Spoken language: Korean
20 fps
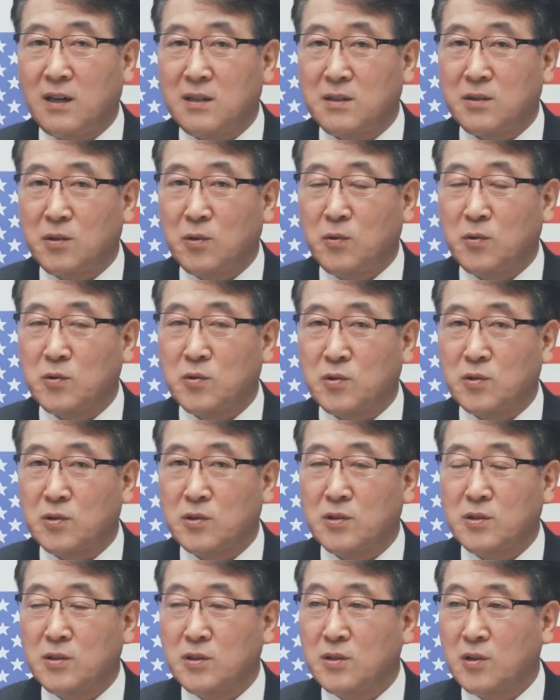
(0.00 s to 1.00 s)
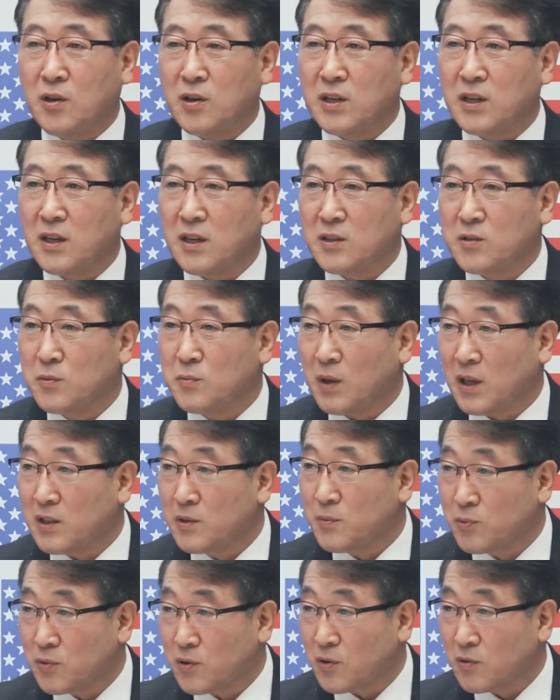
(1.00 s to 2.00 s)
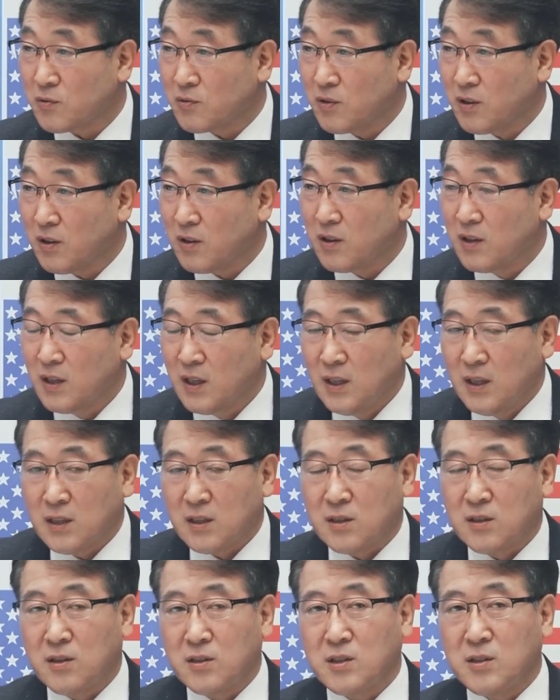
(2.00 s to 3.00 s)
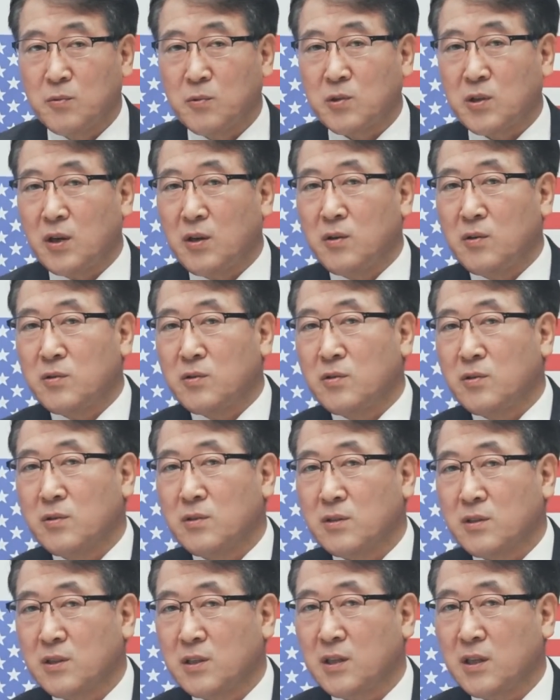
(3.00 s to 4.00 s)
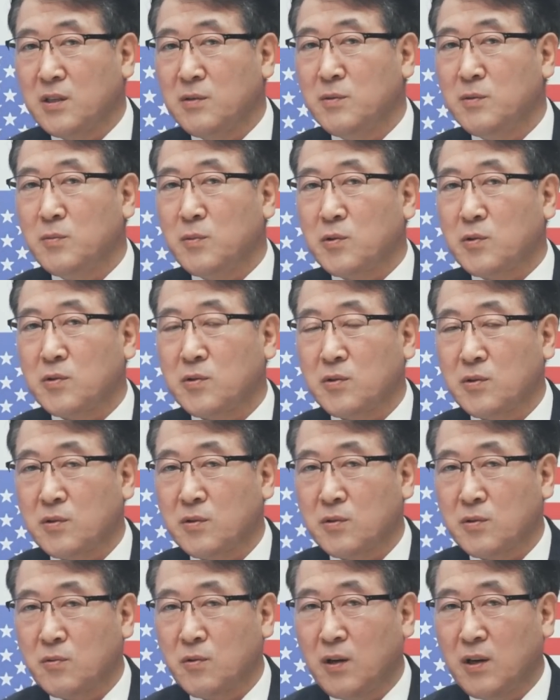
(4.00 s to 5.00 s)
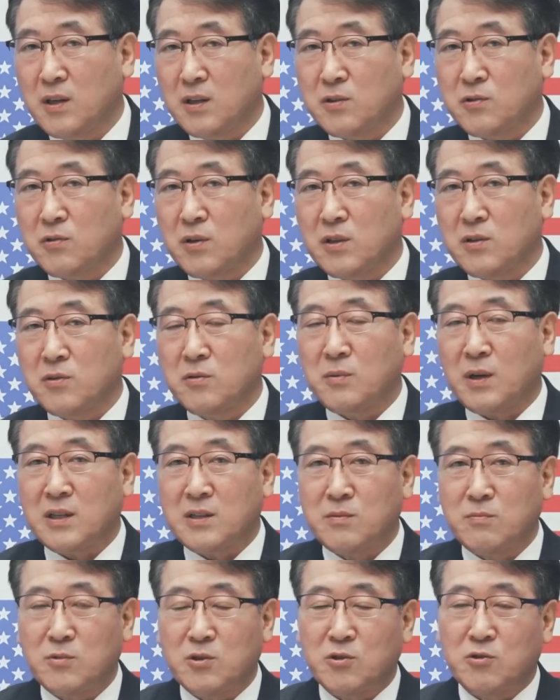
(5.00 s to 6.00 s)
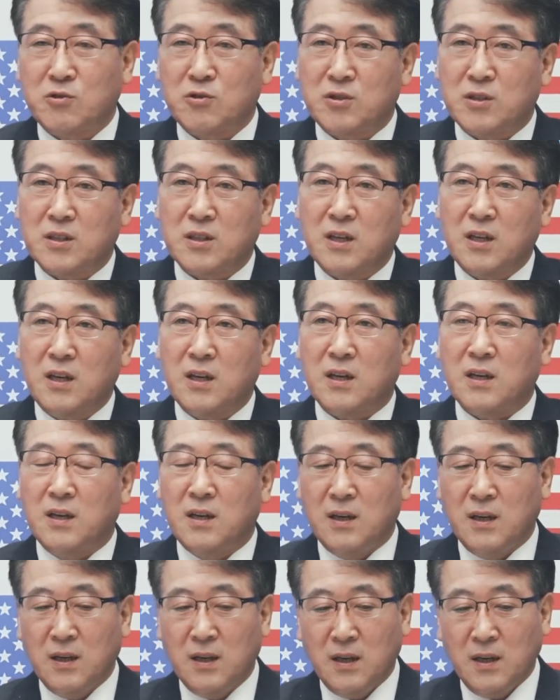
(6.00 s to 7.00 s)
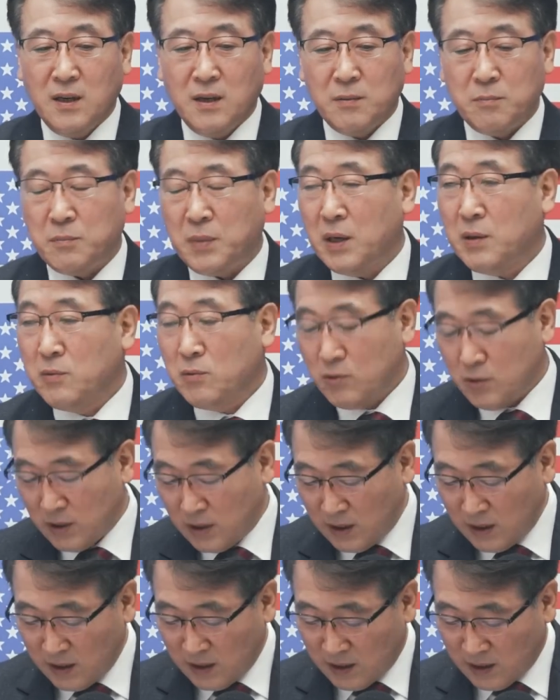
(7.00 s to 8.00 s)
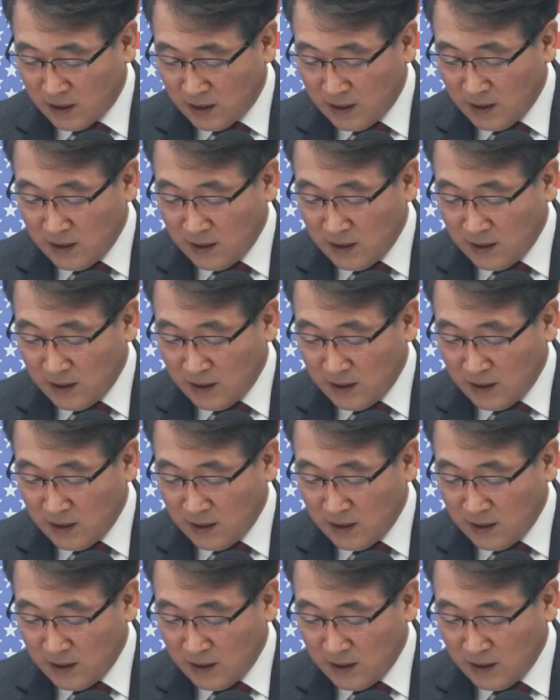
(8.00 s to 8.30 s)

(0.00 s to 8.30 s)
있던 곳들은 거리량이 좀 많이 붙었고요. 그렇지 못한 곳들은 크게 힘을 못 쓰고 있고 또 하나 추가적으로 말씀드릴 수 있는 게 매물이